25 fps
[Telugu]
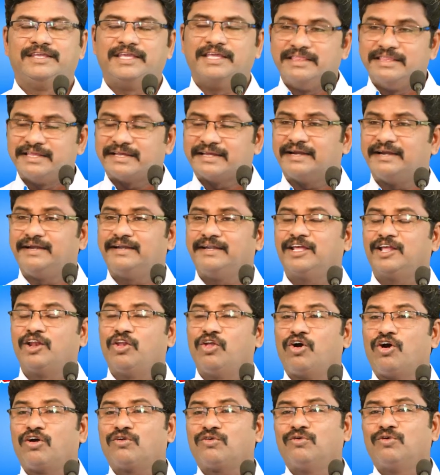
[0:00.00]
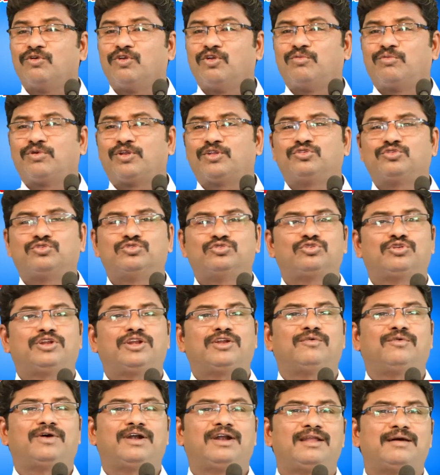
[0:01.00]
ఎందుకంటే లోకంలో
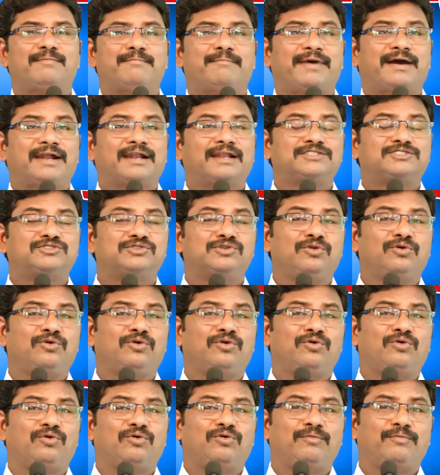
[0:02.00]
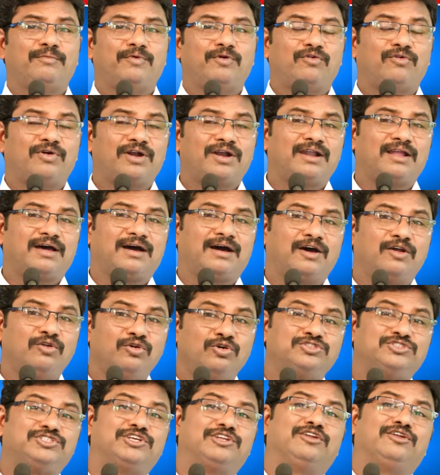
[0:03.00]
బ్రతుకుతున్న వాళ్ళ మనసులో వాళ్ళ
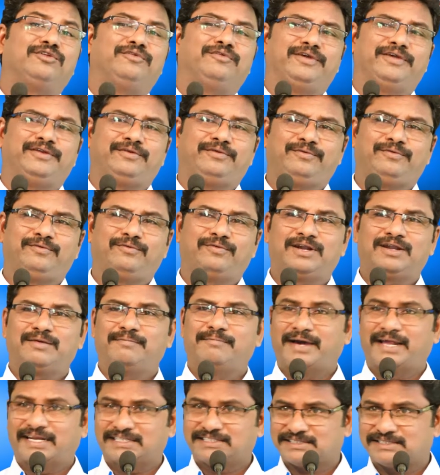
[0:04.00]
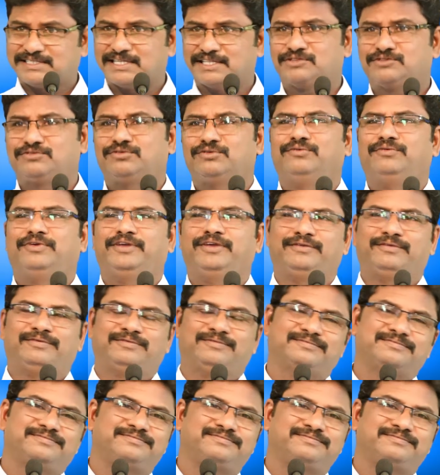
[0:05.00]
ఆలోచనలు వేరు వాళ్ళ మనస్తత్వం వేరు